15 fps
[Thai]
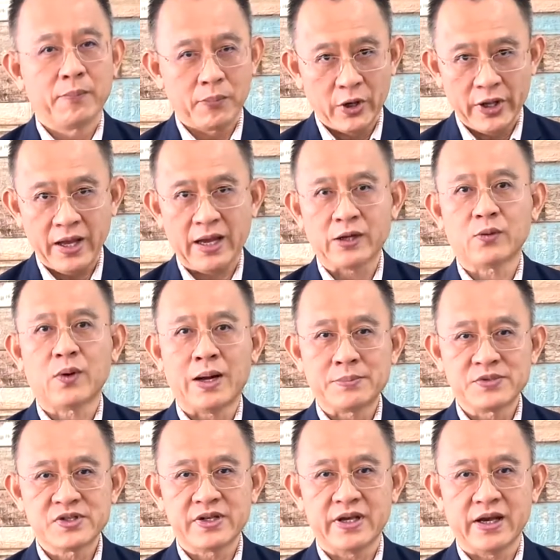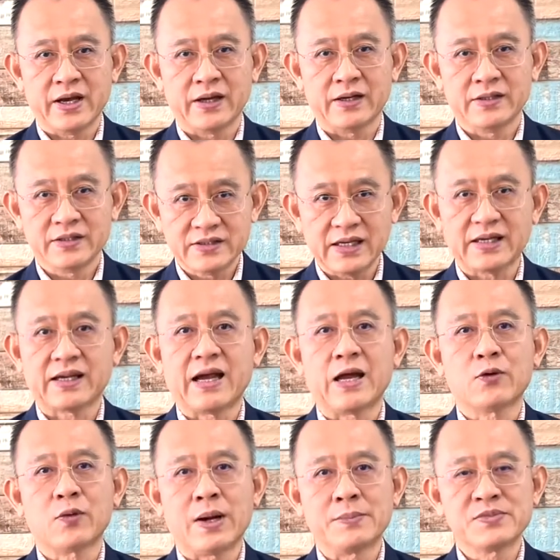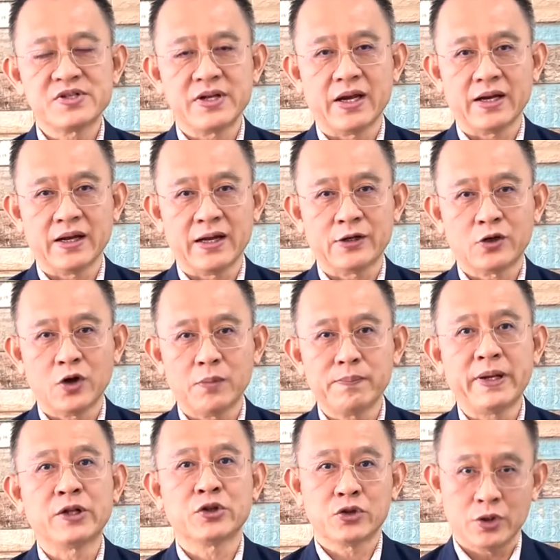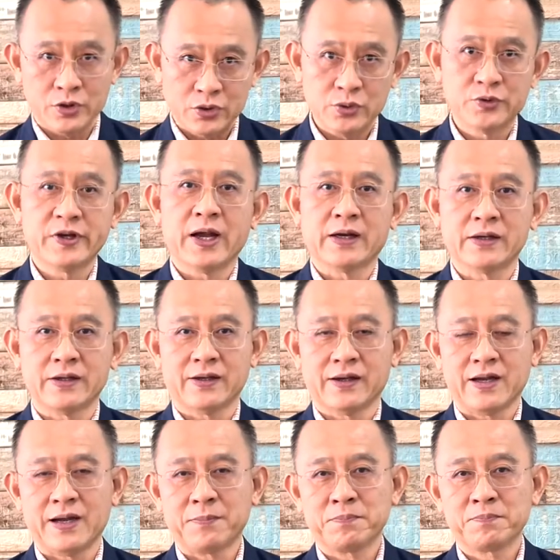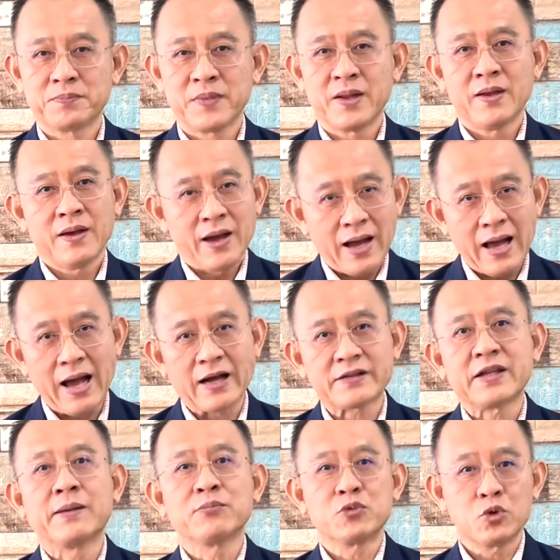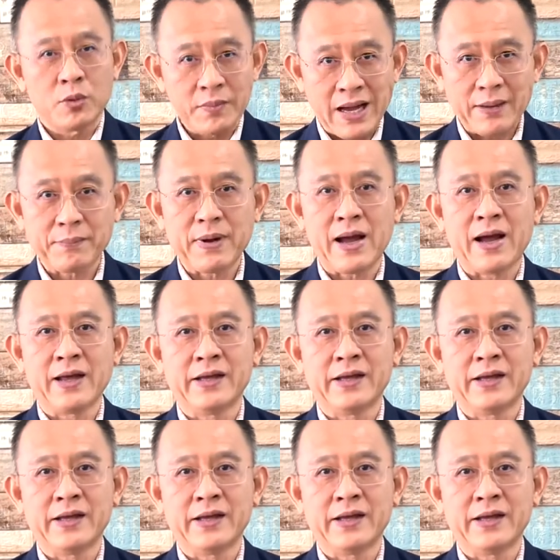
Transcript: บริหารความเสี่ยงหรือจัดการความเสี่ยงนั้นก็เป็นต้นทุนอย่างหนึ่งครับ หากเตรียมตัวมากไป